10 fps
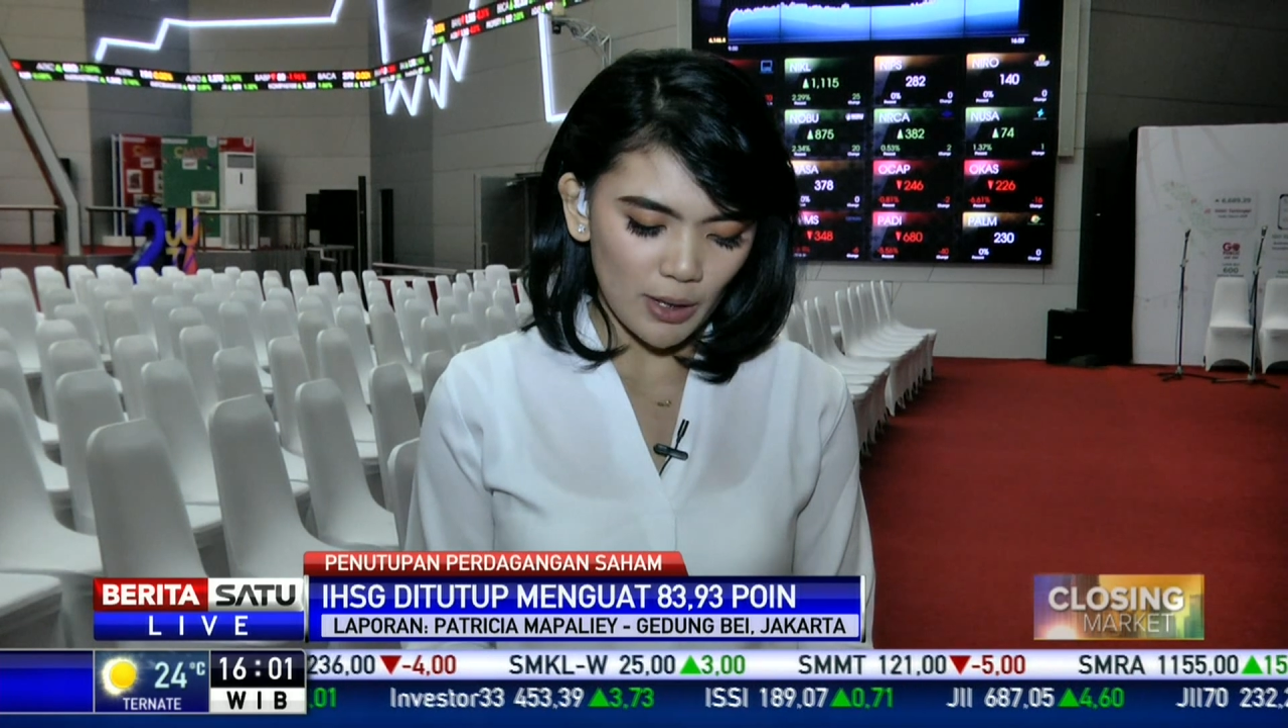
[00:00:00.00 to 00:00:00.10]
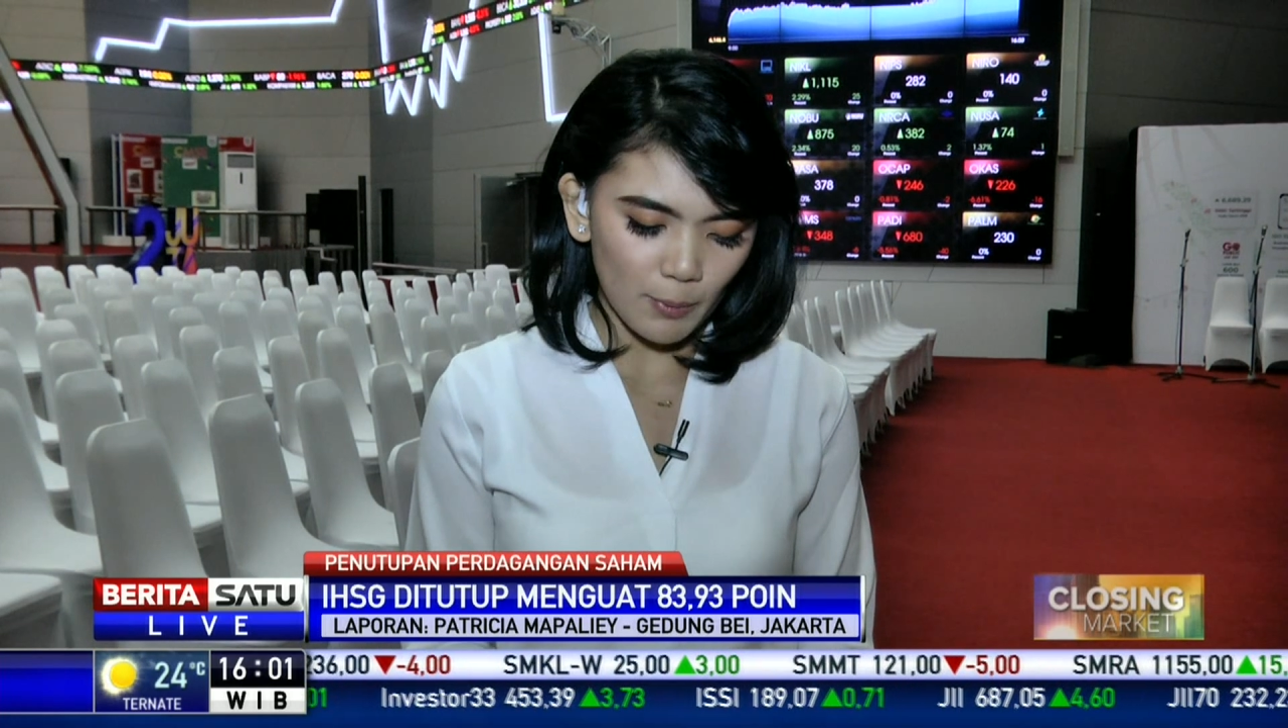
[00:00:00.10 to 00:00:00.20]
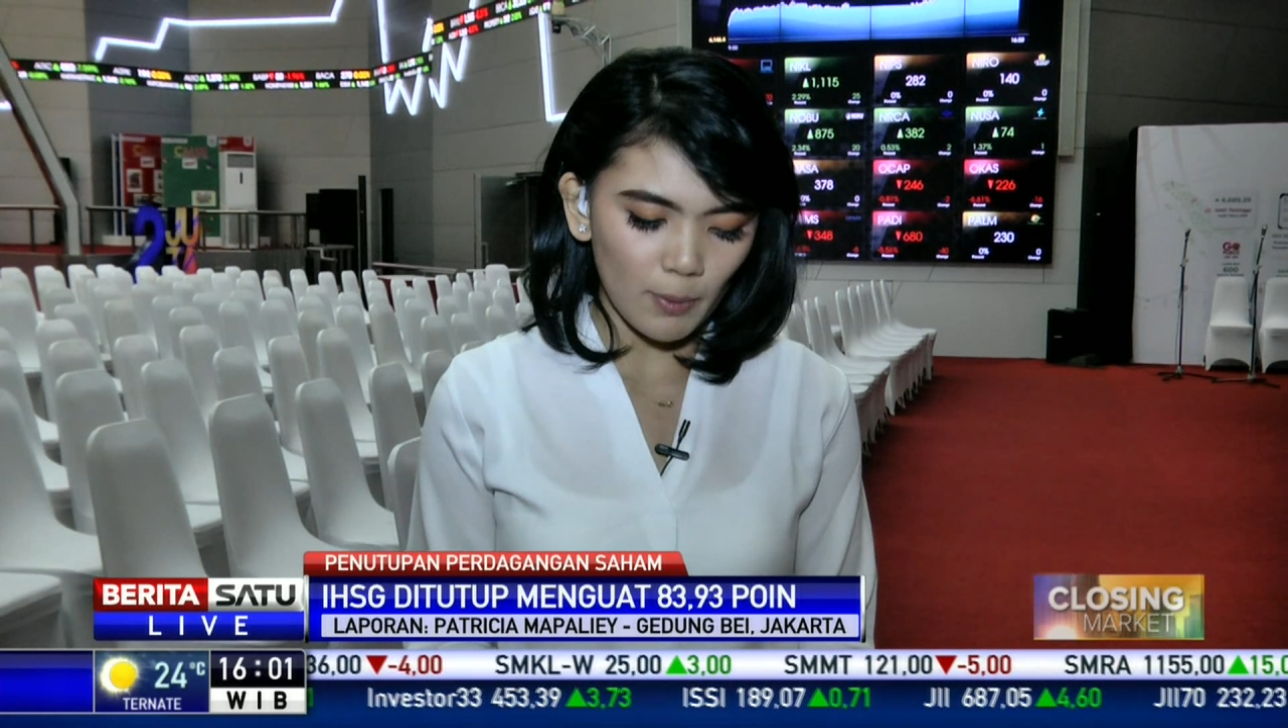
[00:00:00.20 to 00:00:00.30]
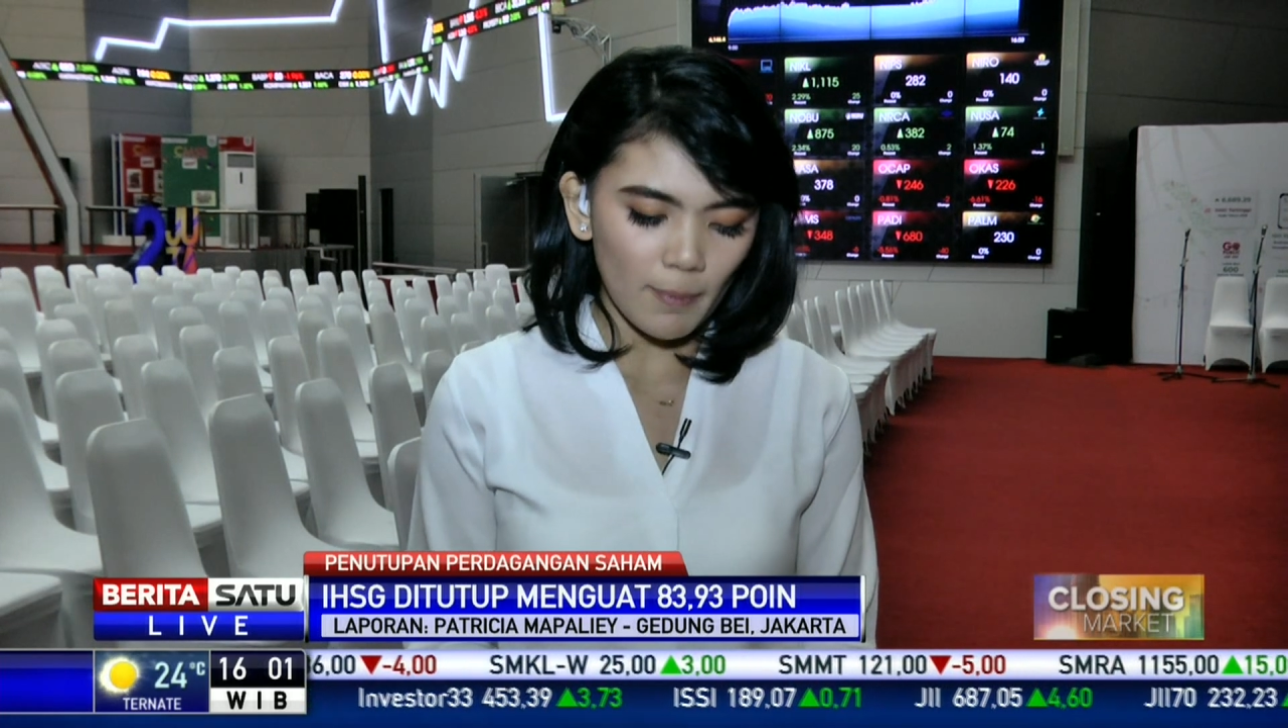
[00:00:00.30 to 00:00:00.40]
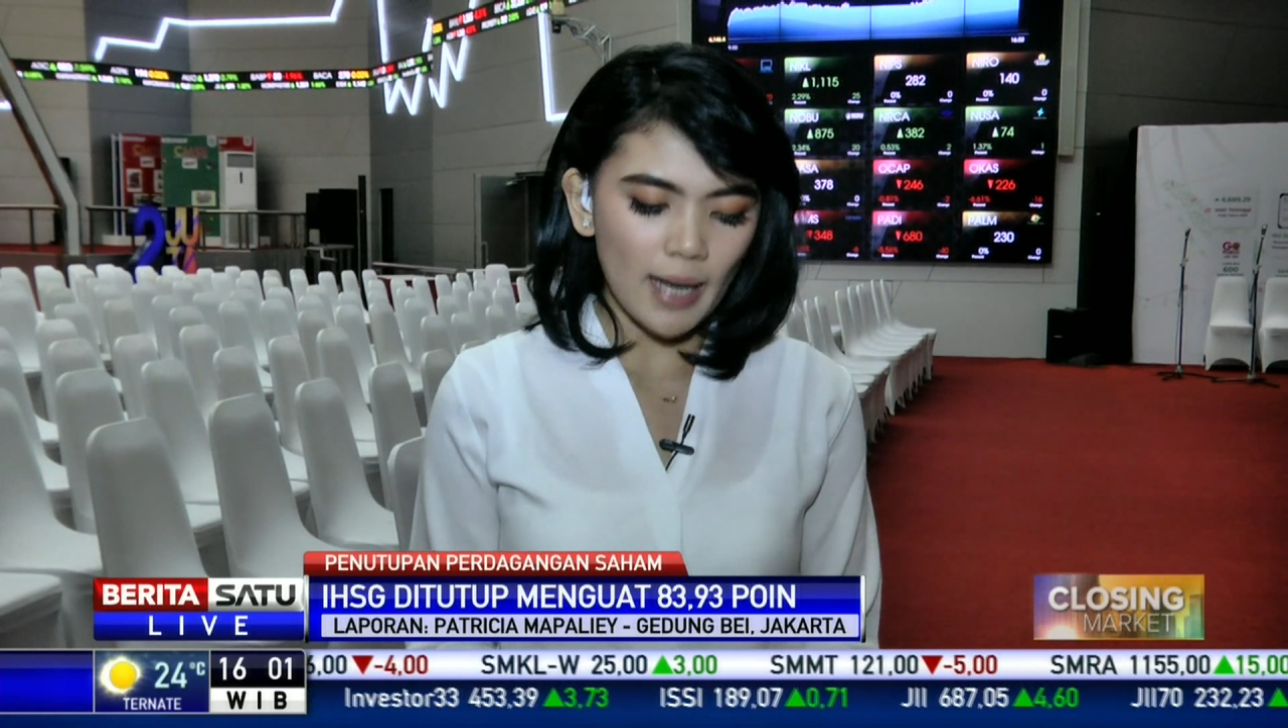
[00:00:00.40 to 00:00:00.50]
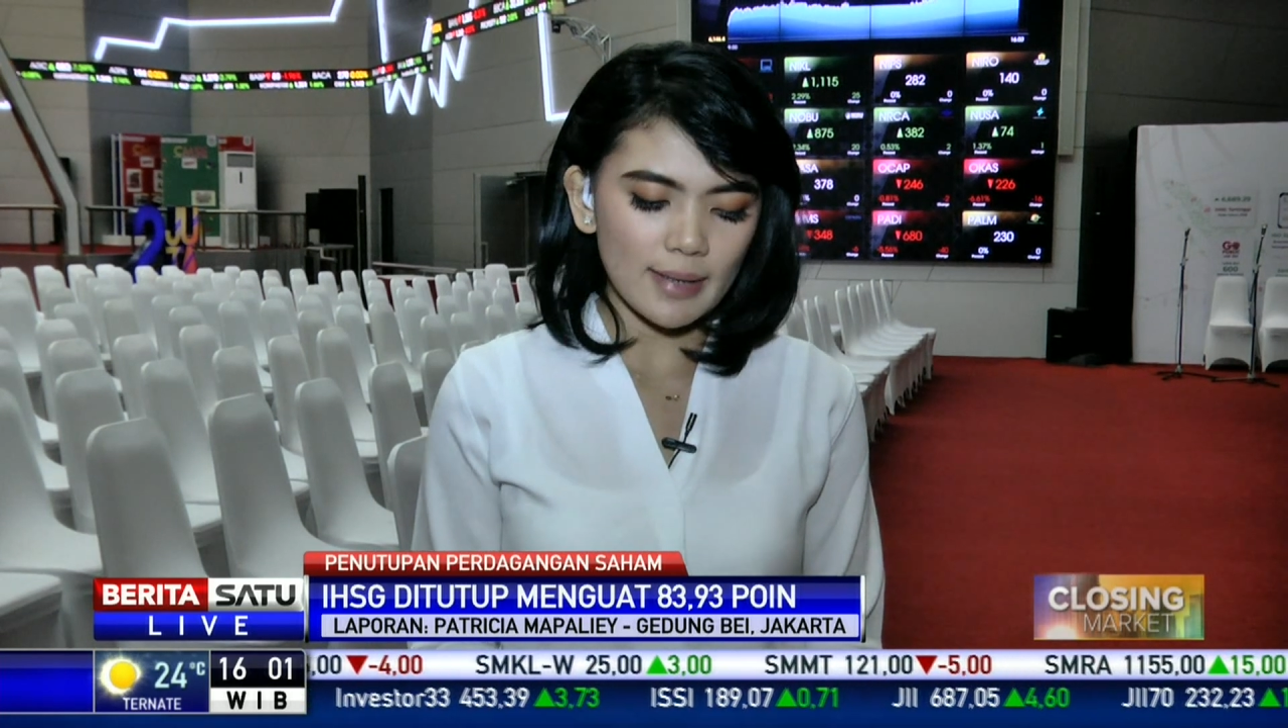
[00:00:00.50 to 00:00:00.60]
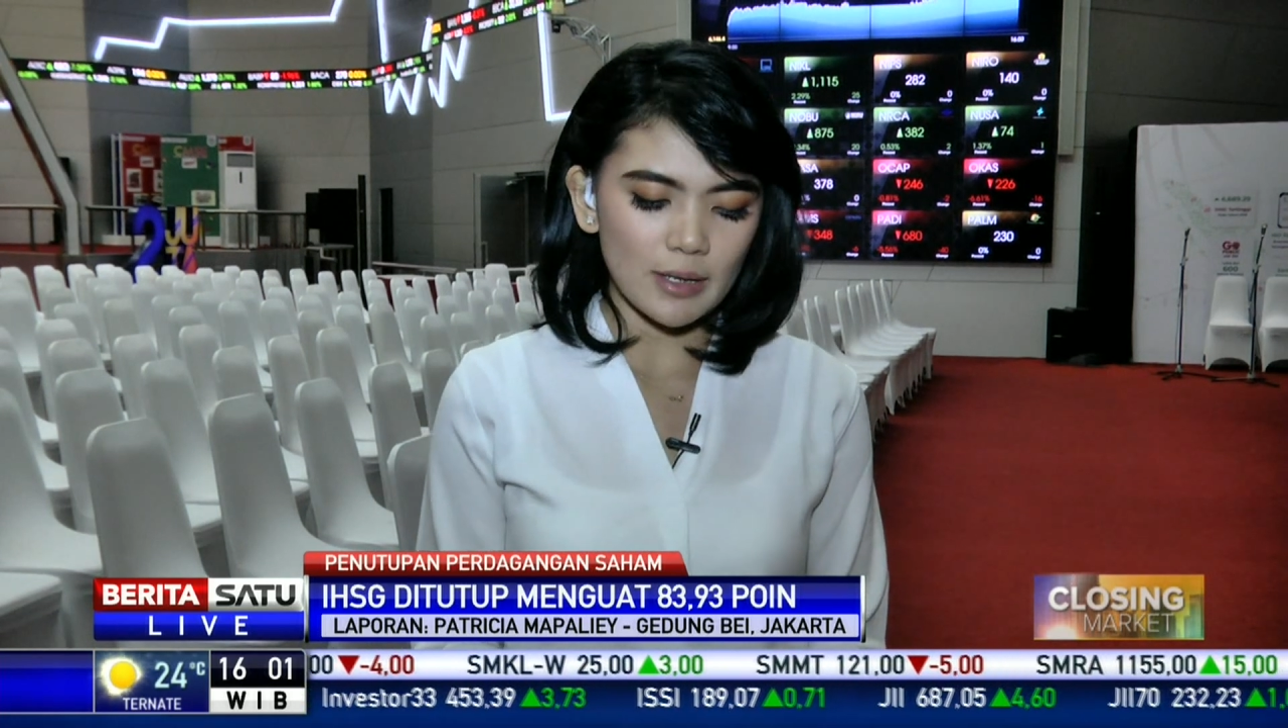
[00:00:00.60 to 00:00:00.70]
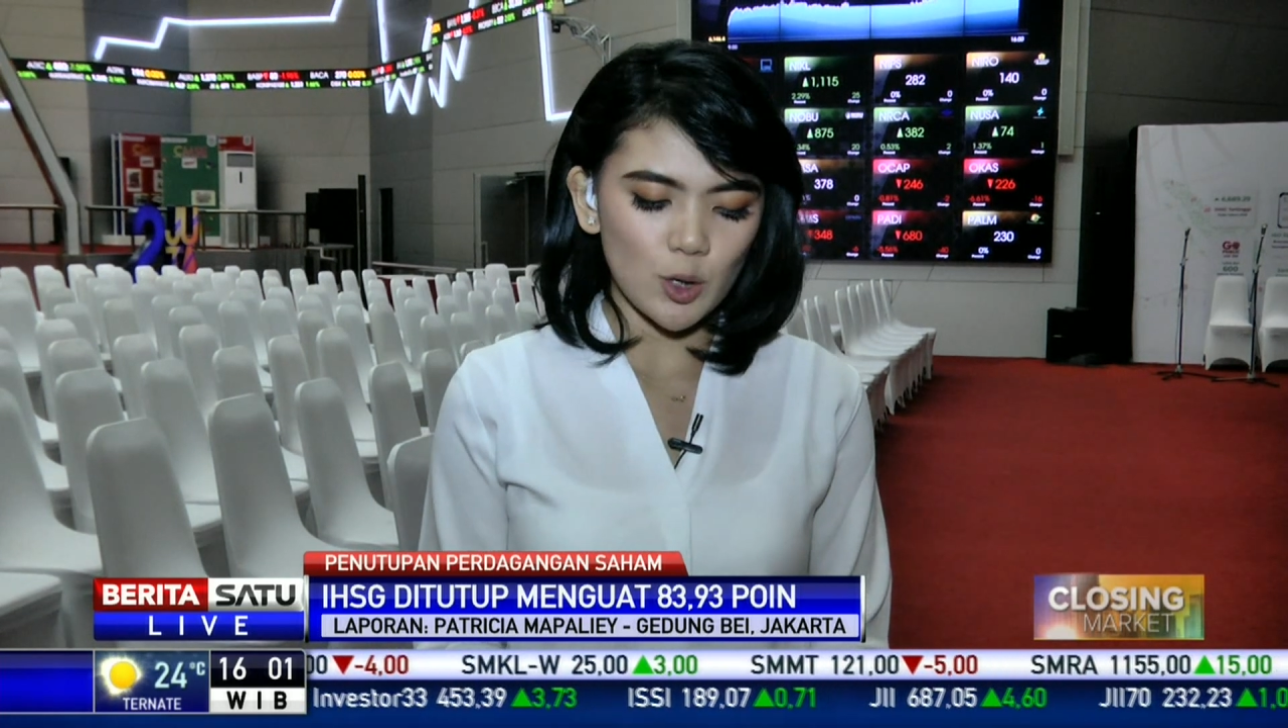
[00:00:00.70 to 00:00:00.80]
Meskipun memang